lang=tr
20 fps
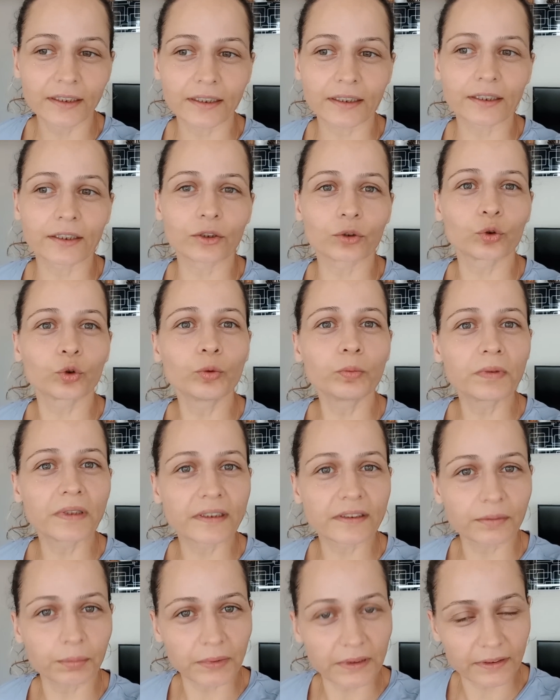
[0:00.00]
e, tüm
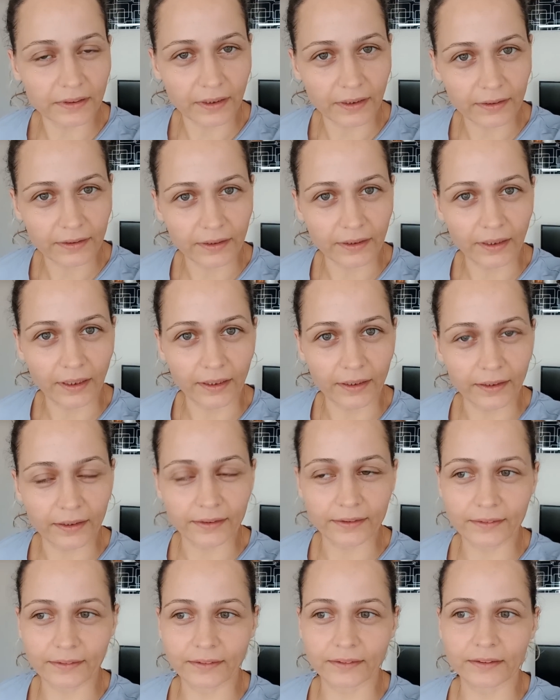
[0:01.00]
resmi
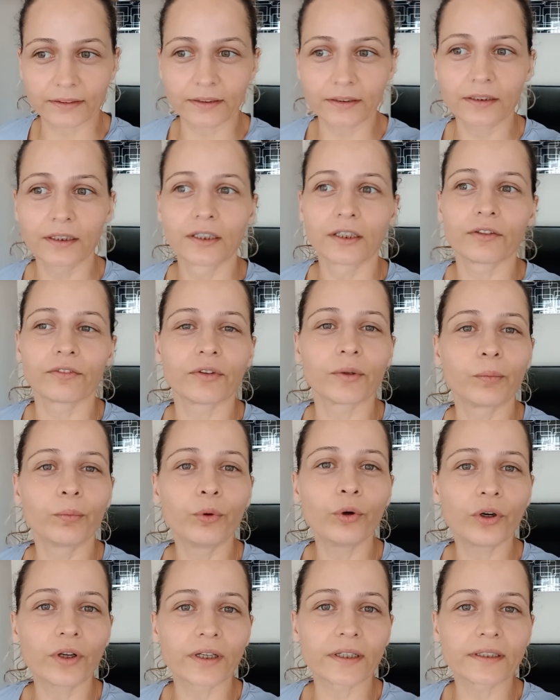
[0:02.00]
tatillerde izinli ve
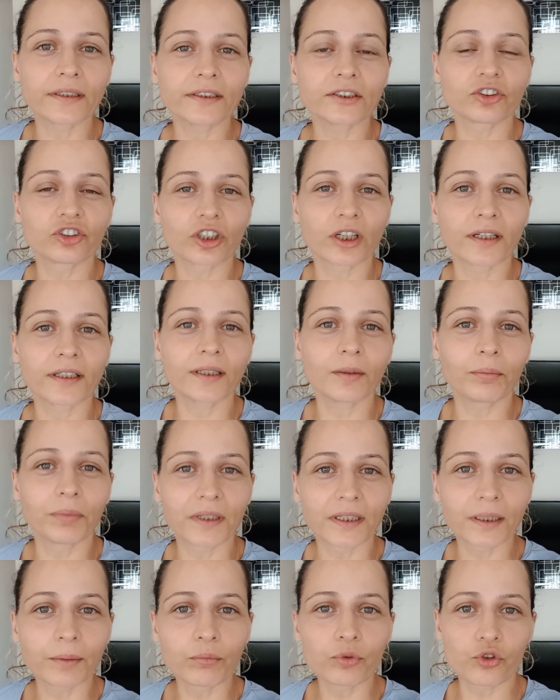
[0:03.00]
bu arada içeride
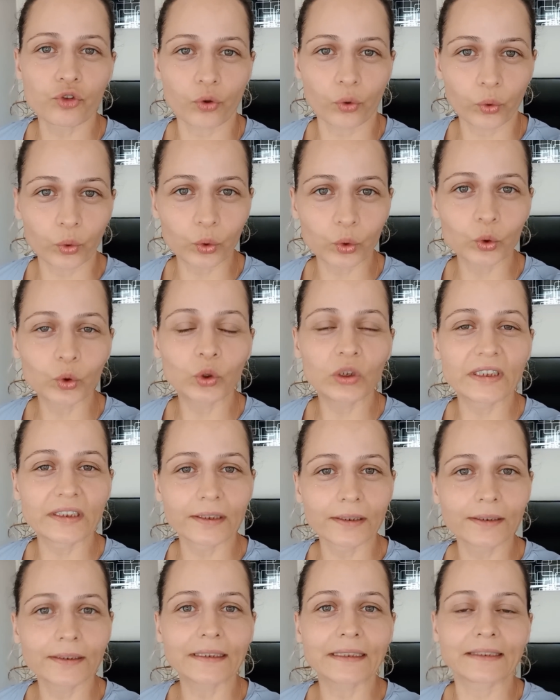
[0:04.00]
birikmiş olduğu
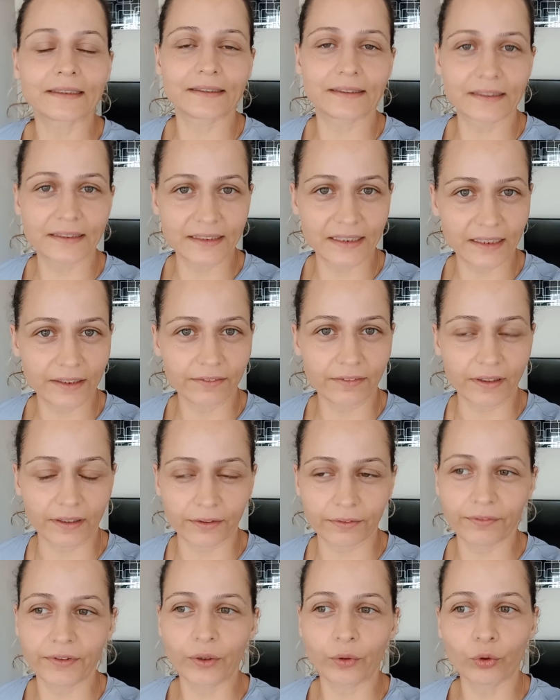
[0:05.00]
yıllık izinleri
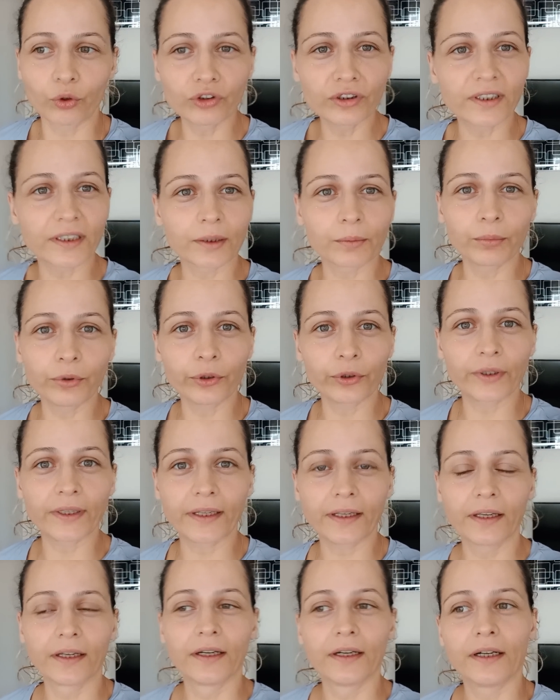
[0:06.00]
var ve onları
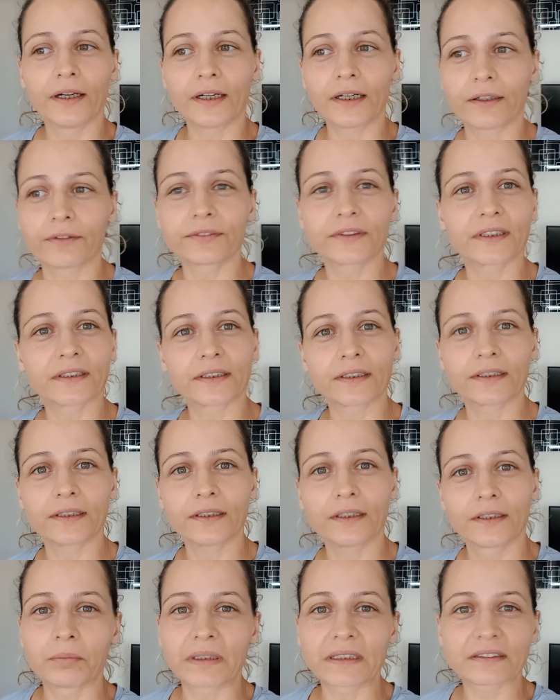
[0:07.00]
böyle haftada
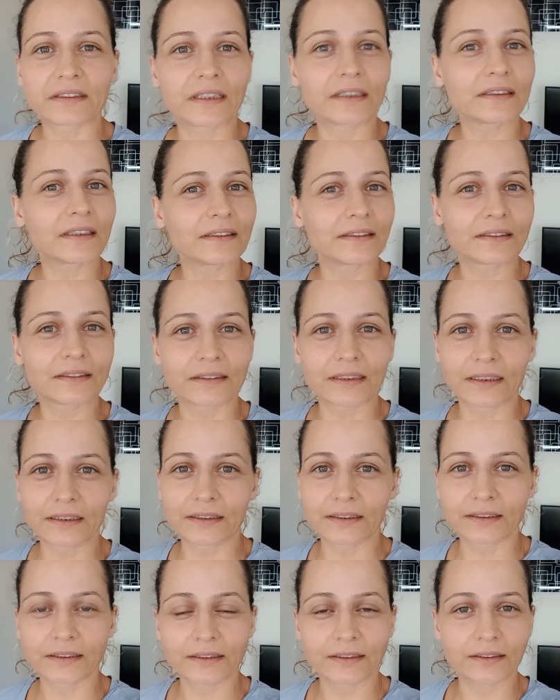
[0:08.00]
pazartesi
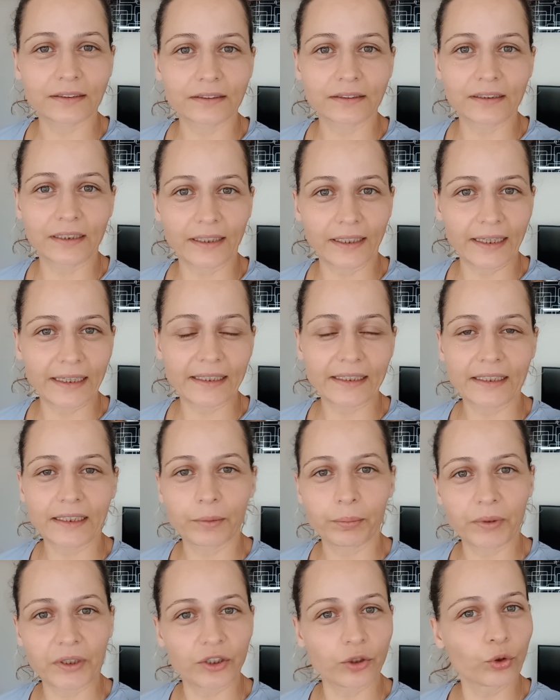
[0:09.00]
salı ya
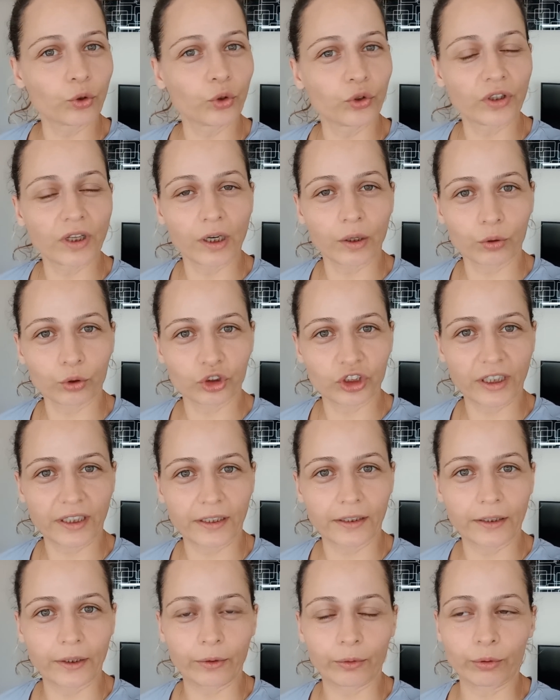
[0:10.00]
ekleyip iki gün daha o
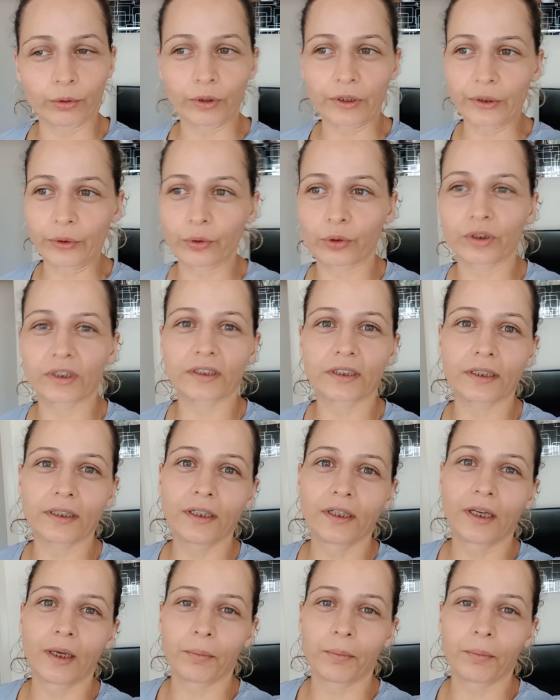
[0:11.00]
şekilde kullanıyor ya da